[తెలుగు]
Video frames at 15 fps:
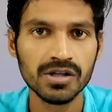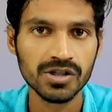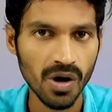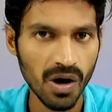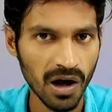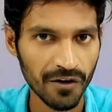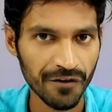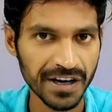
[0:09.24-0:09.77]

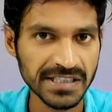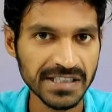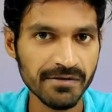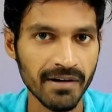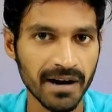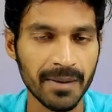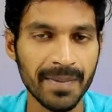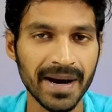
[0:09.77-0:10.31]
సో హలో
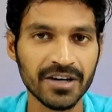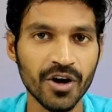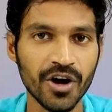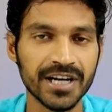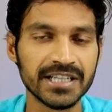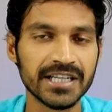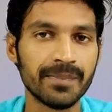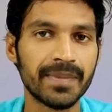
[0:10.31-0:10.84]
ఫ్రెండ్స్ వెల్కమ్ బ్యాక్ టు
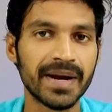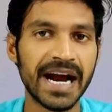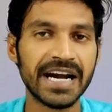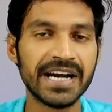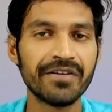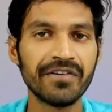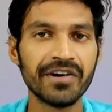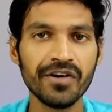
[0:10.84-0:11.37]
అనదర్
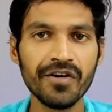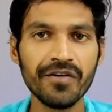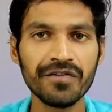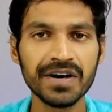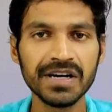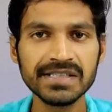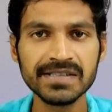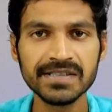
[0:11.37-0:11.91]
బ్రాండ్ న్యూ వీడియో
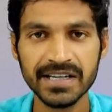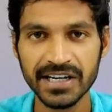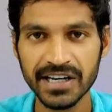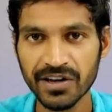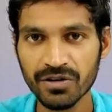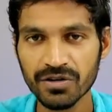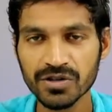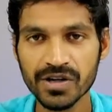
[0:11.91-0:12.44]
ఫ్రెండ్స్
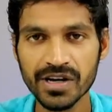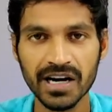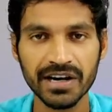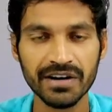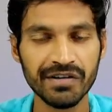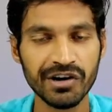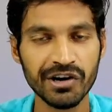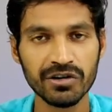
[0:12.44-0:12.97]
ఈరోజు ఈ
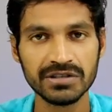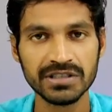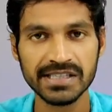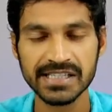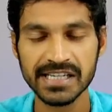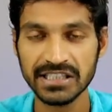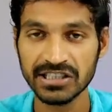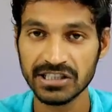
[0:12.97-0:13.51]
యొక్క వీడియో
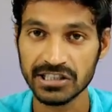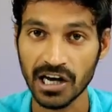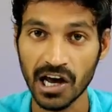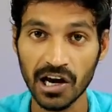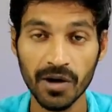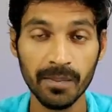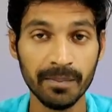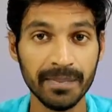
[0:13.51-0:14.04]
వచ్చేసి
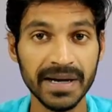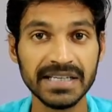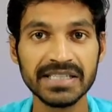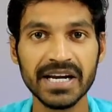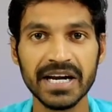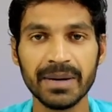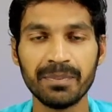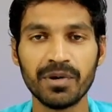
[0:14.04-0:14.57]
చాలా
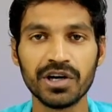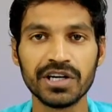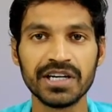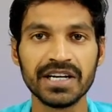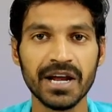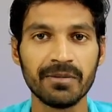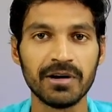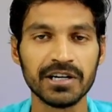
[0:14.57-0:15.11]
మేజర్
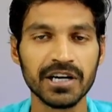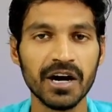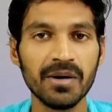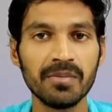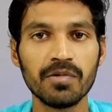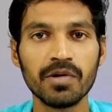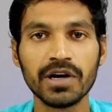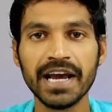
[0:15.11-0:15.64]
ఇంపార్టెంట్ అనమాట
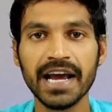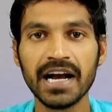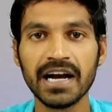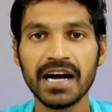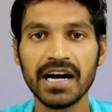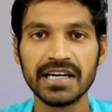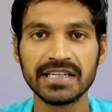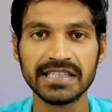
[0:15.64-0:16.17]

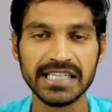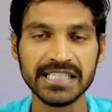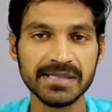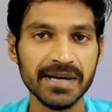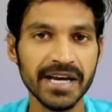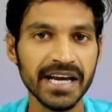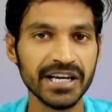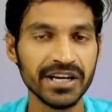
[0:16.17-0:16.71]
ముఖ్యంగా
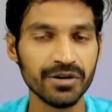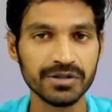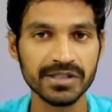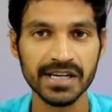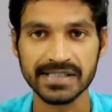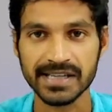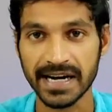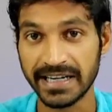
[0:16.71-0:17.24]
ఎస్బీఐ
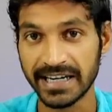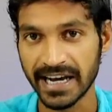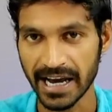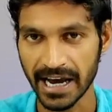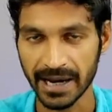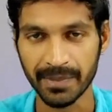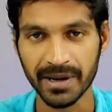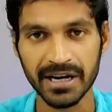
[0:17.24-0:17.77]
యూజర్స్ అంటే
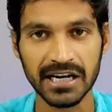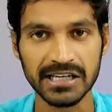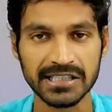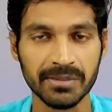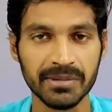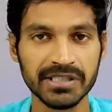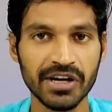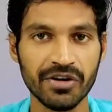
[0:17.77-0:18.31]
ఐ మీన్
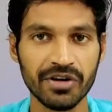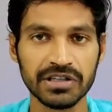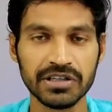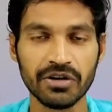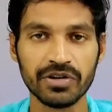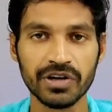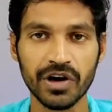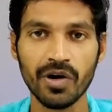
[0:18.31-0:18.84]
కస్టమర్స్
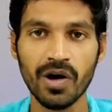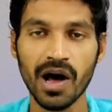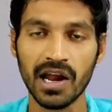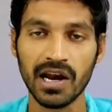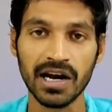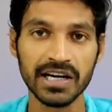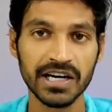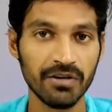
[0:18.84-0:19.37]
ఎవరైతే ఉంటారో
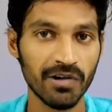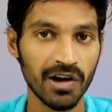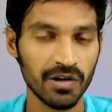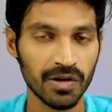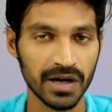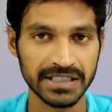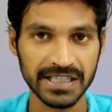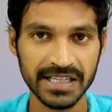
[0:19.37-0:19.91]
అలాంటి
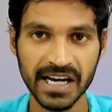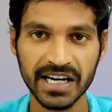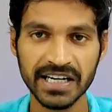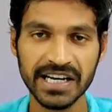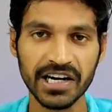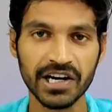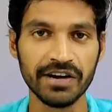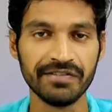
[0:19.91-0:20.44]
వాళ్ళు
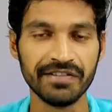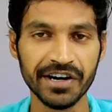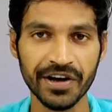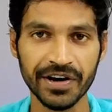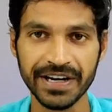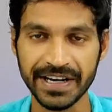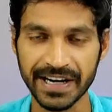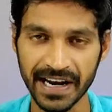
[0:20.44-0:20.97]
ఖచ్చితంగా ఈ యొక్క
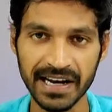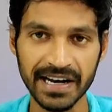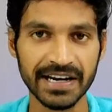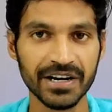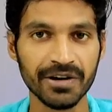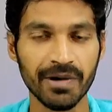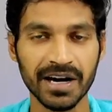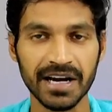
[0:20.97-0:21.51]
వీడియోని టిల్
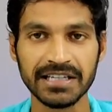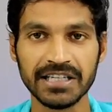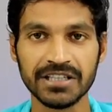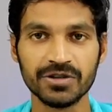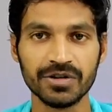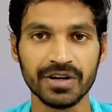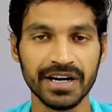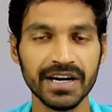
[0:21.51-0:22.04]
ఎండ్ వరకు
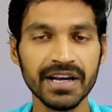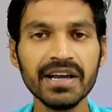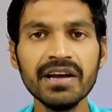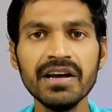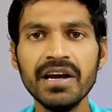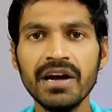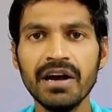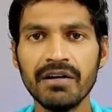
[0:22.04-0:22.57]
అయితే చూడండి
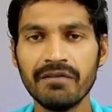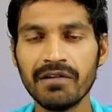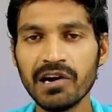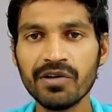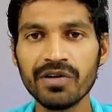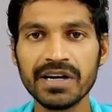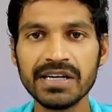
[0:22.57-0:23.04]
వీళ్ళు